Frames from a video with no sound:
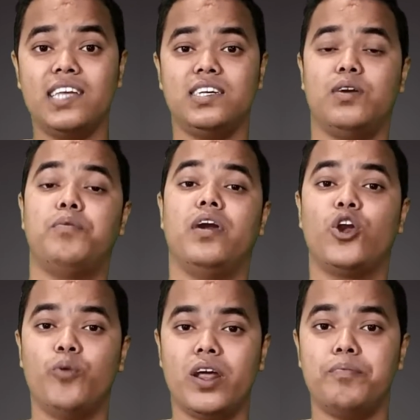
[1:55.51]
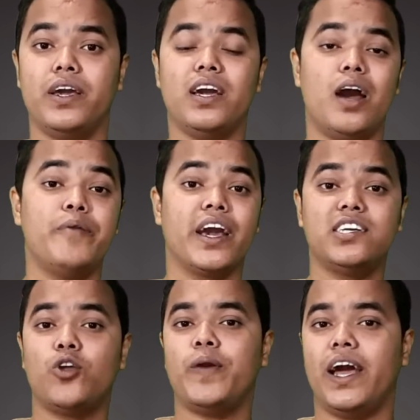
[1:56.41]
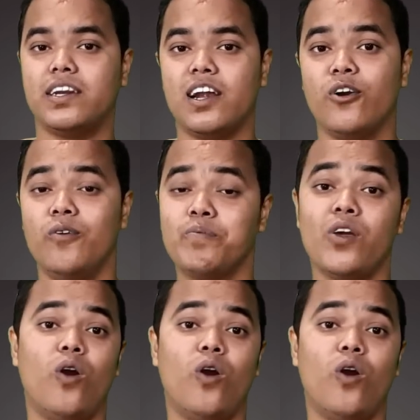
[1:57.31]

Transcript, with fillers: आज क्यूबर ऐप में आप एक हज़ार रुपये ऐड कर लो